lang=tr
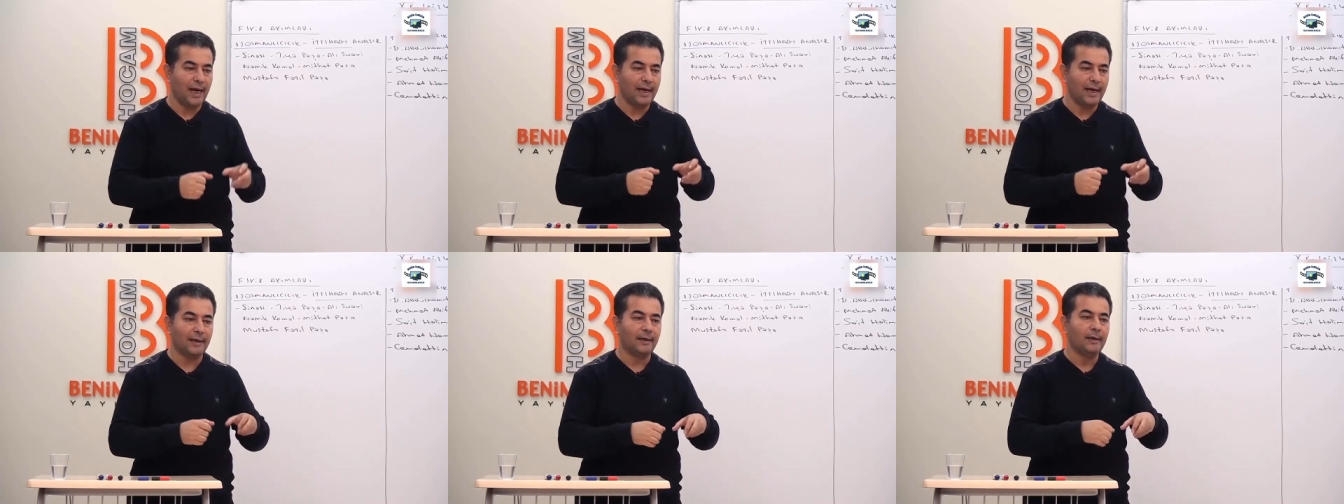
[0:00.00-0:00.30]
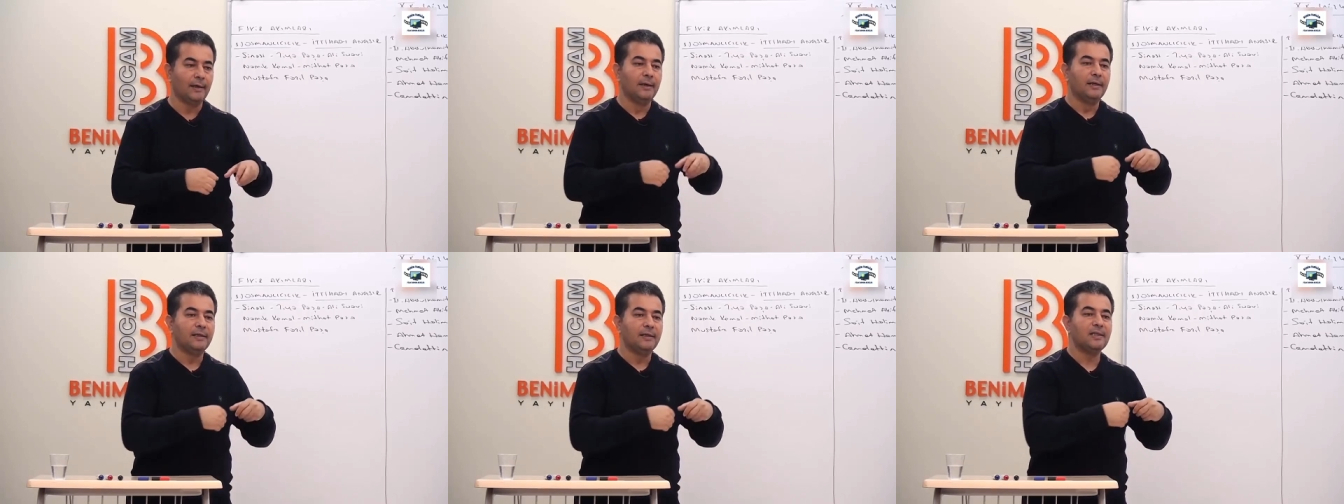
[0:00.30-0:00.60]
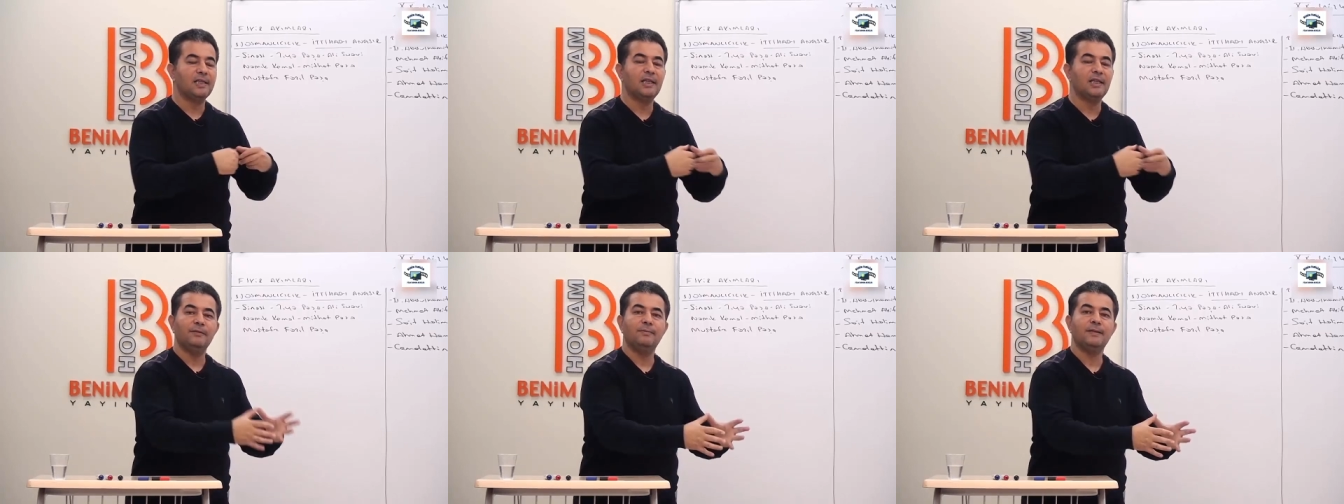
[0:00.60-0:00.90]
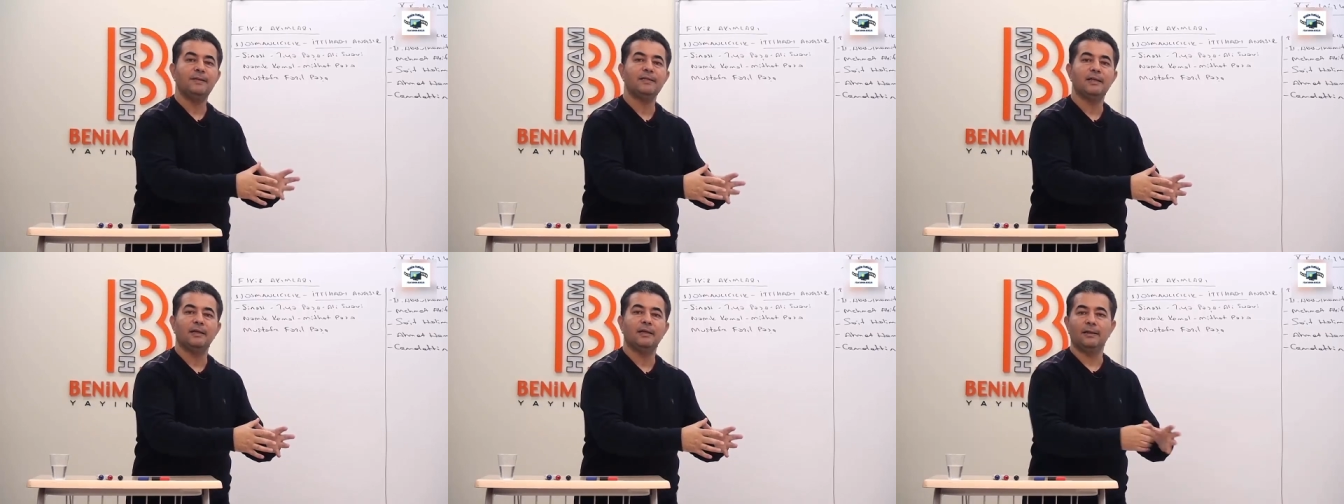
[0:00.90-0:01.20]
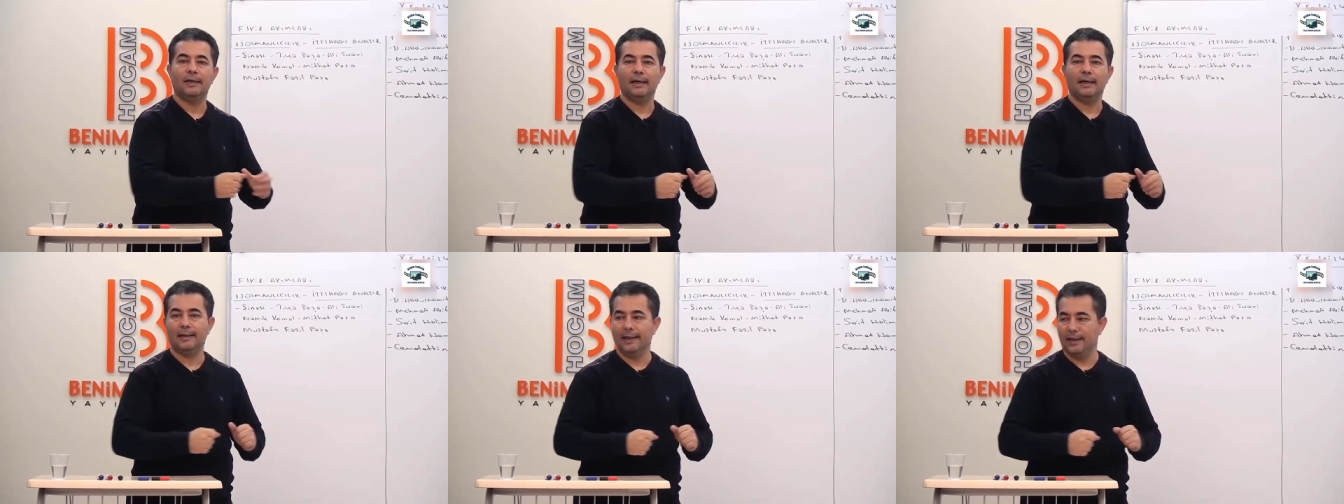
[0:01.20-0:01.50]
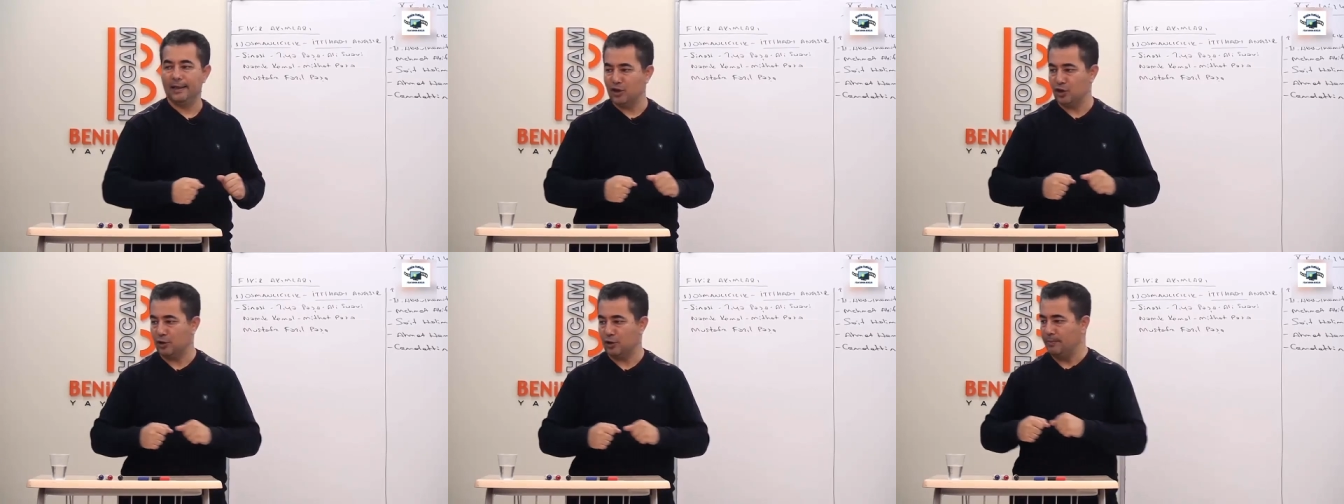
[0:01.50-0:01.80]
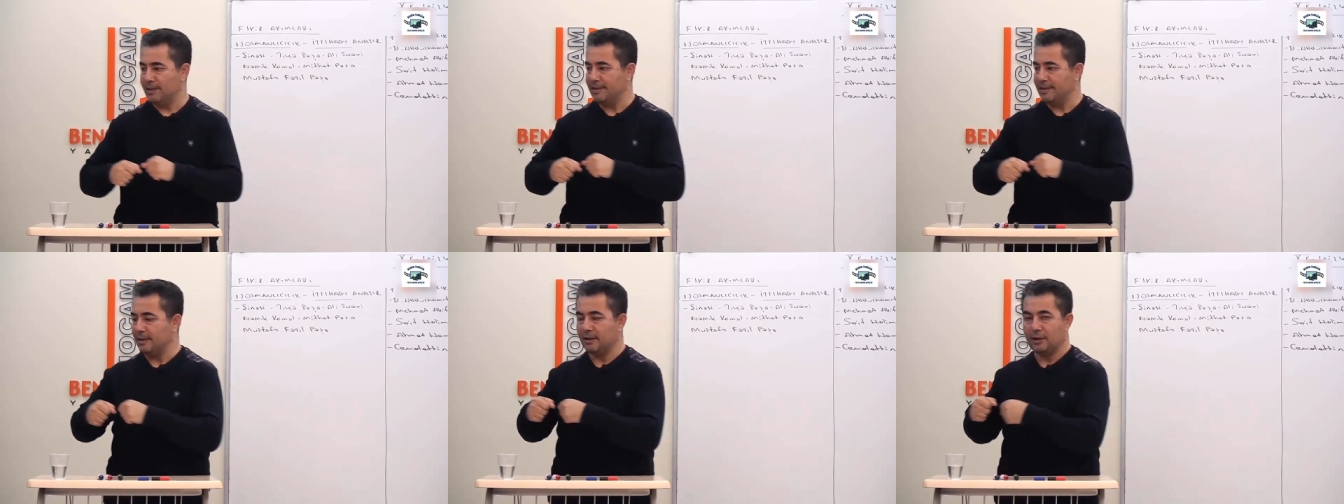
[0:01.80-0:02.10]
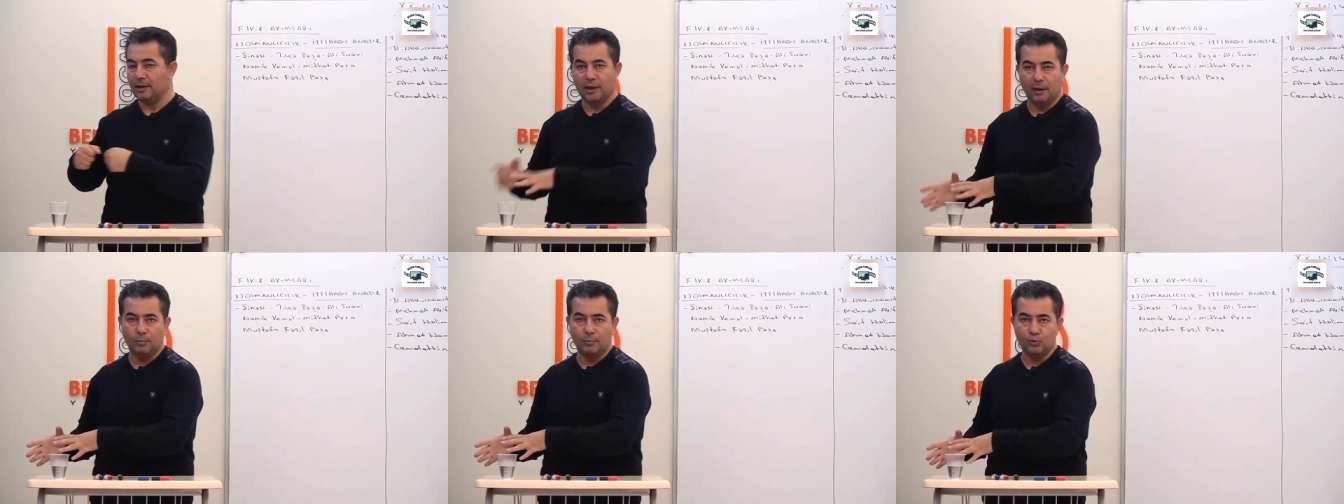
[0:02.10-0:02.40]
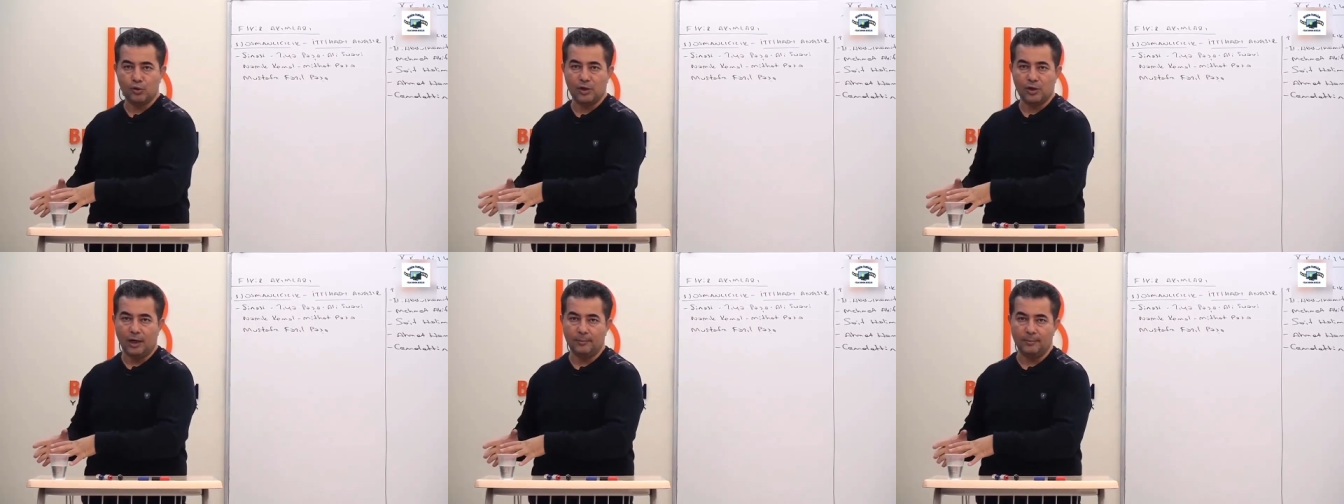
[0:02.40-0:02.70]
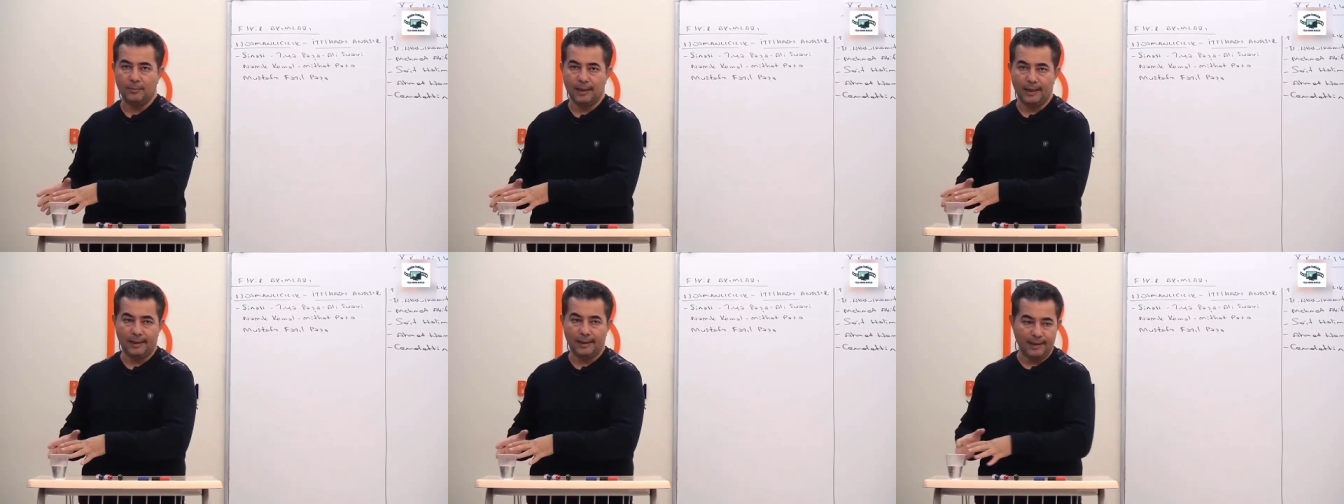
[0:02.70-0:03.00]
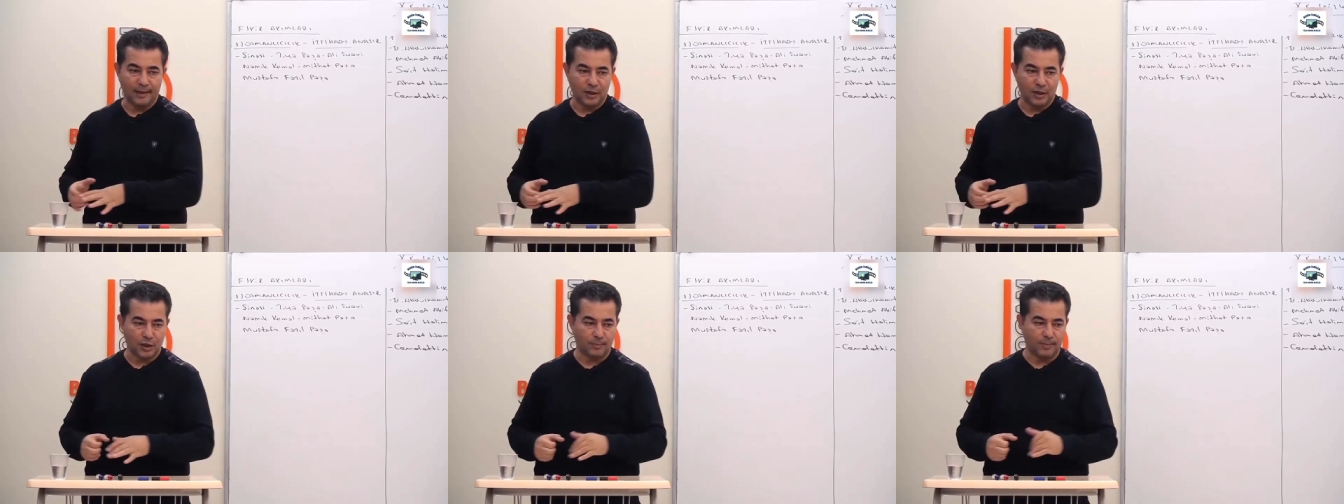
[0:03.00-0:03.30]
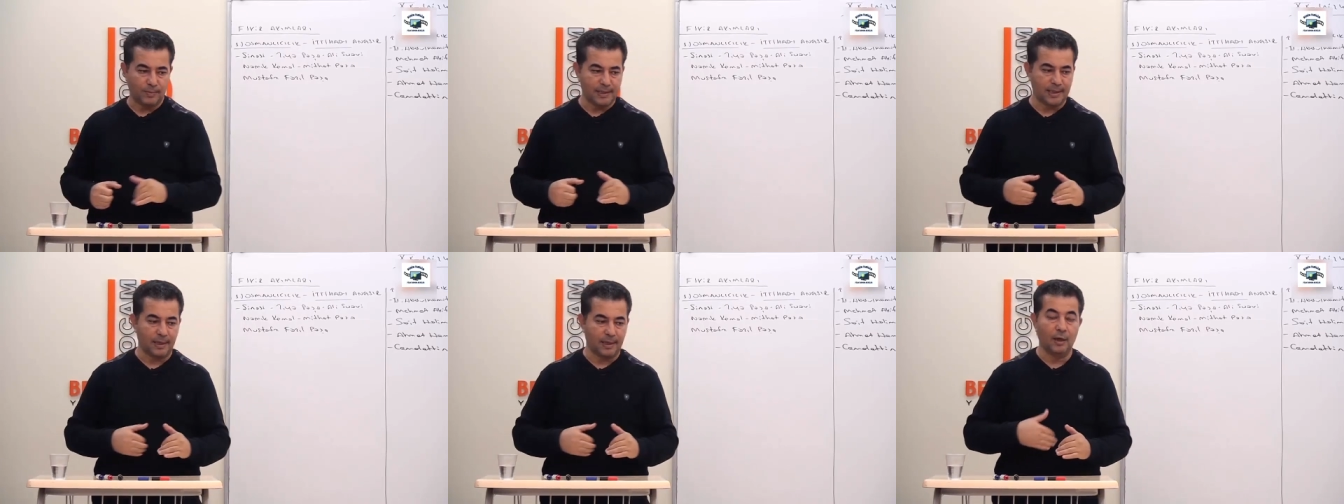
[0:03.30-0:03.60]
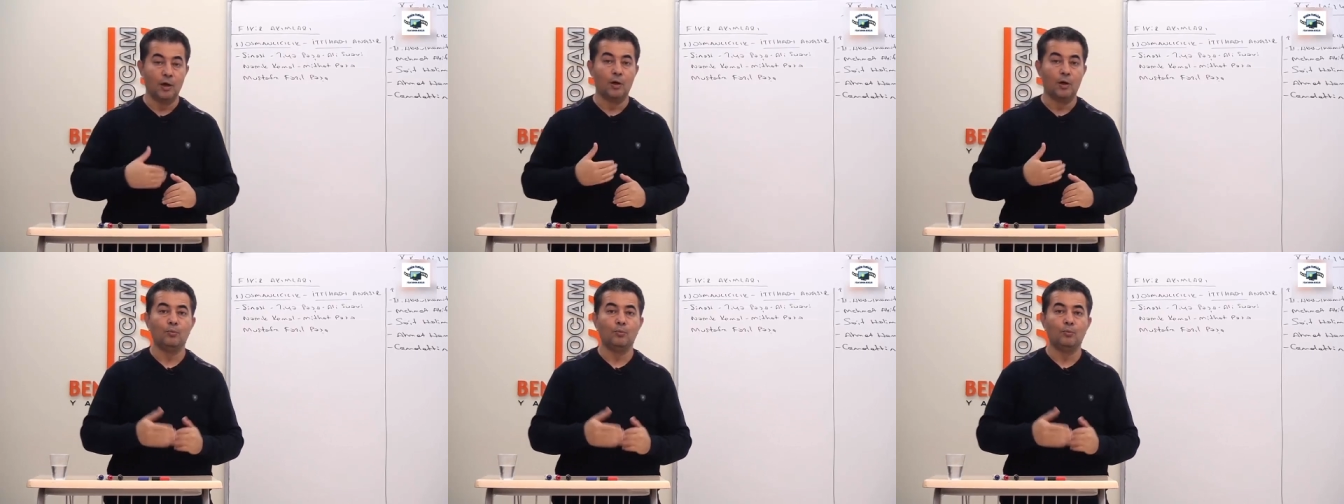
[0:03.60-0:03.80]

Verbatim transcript: Yani Sırbistan'ın elden çıkması, Trablusgarb'ın elden çıkması